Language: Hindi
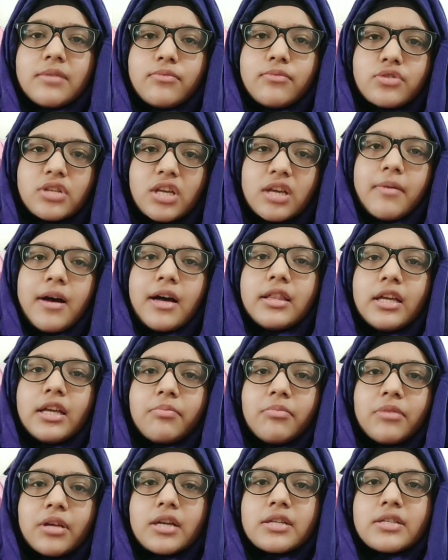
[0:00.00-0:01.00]
जब उसके बाद
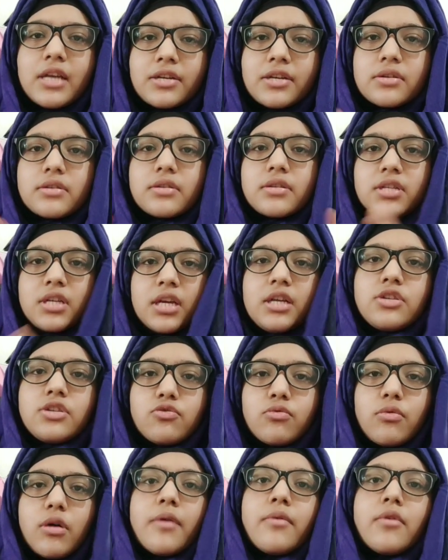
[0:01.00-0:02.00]
एक मेरा सेक्शन
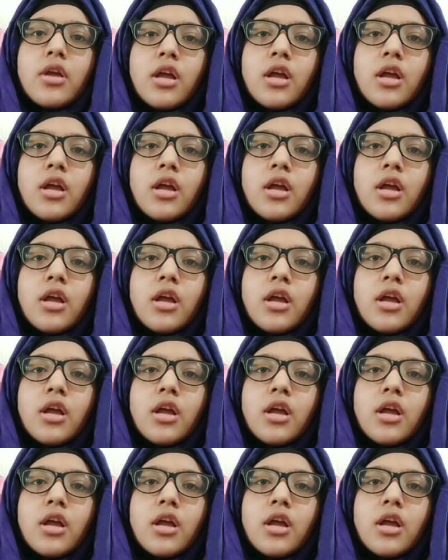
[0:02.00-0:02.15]
चेंज हुआ